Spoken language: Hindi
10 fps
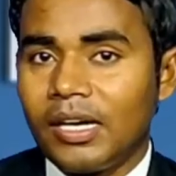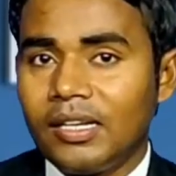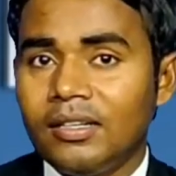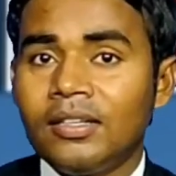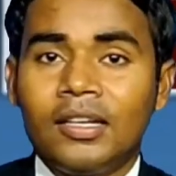
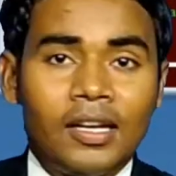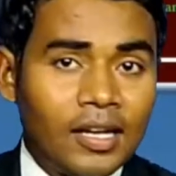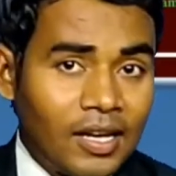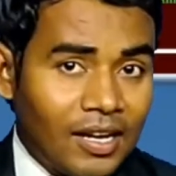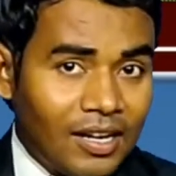सामान
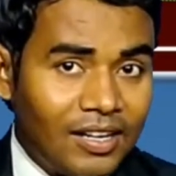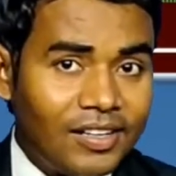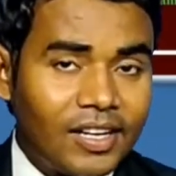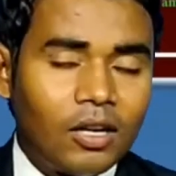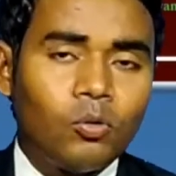
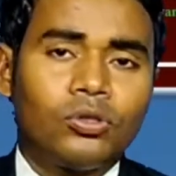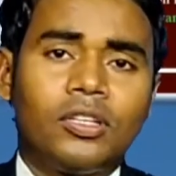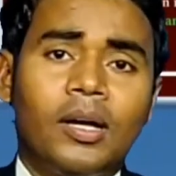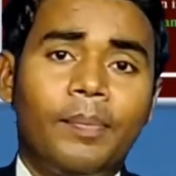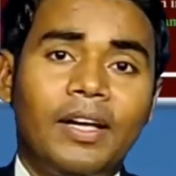लिया
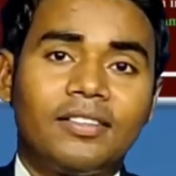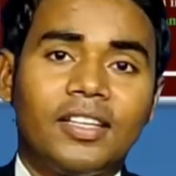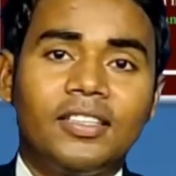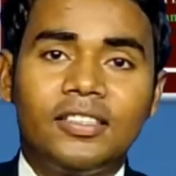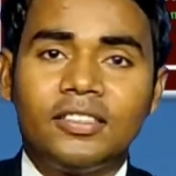उतना
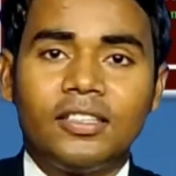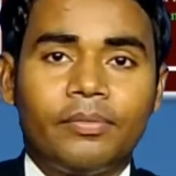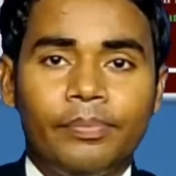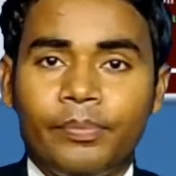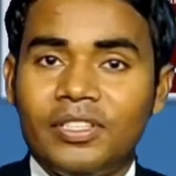पैसा दीजिए
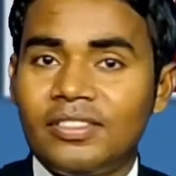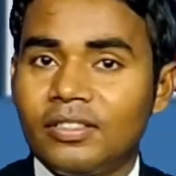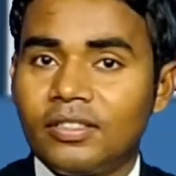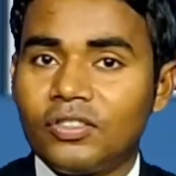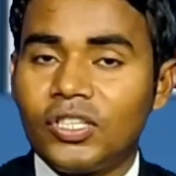
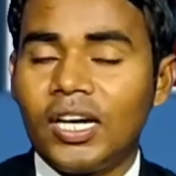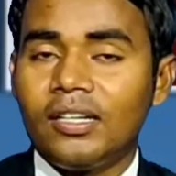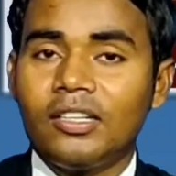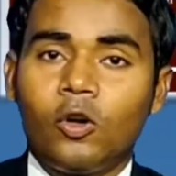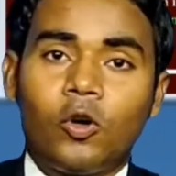बिजनेस
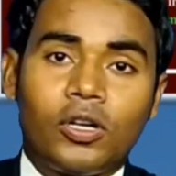स्टार्ट